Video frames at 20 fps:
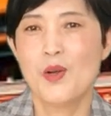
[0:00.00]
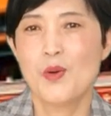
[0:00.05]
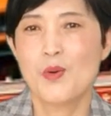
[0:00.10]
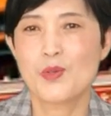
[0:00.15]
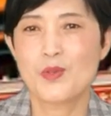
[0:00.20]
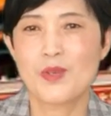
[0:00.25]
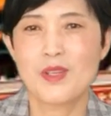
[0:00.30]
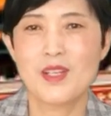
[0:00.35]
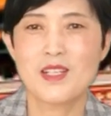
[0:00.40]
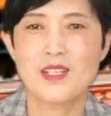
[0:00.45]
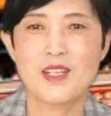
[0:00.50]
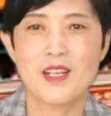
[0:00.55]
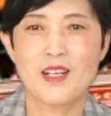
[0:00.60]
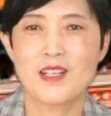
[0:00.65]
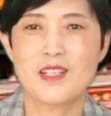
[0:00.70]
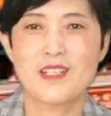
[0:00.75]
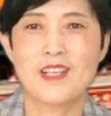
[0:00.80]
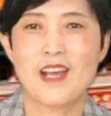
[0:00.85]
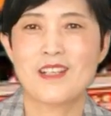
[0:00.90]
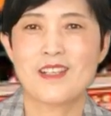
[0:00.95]
我觉得这也
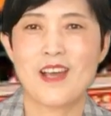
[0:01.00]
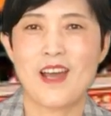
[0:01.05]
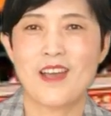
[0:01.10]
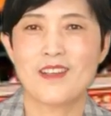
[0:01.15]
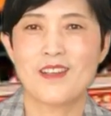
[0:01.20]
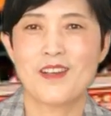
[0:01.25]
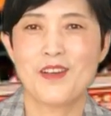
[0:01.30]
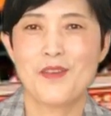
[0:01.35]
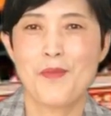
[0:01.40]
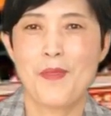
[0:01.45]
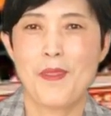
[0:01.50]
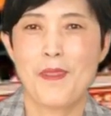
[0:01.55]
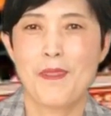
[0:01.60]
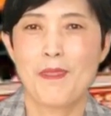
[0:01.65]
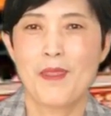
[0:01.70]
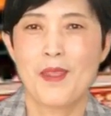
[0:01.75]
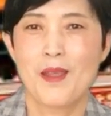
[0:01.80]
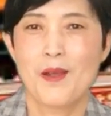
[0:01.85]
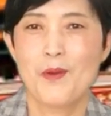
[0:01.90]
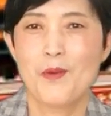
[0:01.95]
是瞎猜的，
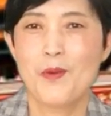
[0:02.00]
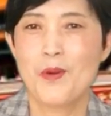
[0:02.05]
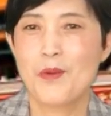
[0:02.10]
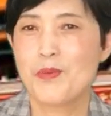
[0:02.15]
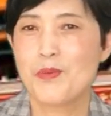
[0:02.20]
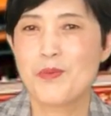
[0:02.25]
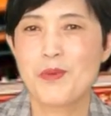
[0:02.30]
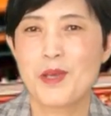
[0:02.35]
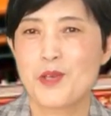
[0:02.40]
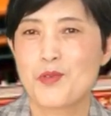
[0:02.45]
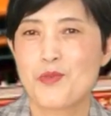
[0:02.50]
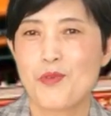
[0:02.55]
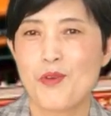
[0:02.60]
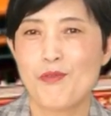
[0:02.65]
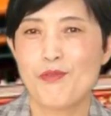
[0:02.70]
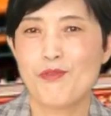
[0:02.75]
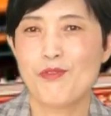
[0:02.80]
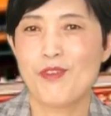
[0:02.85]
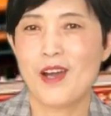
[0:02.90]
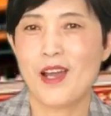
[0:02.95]
我不被说
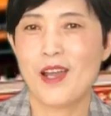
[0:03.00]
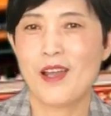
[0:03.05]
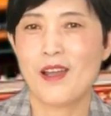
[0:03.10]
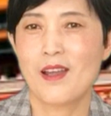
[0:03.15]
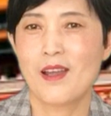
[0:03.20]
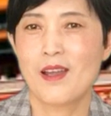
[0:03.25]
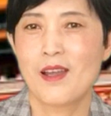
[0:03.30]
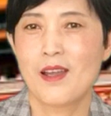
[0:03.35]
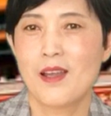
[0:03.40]
服哎。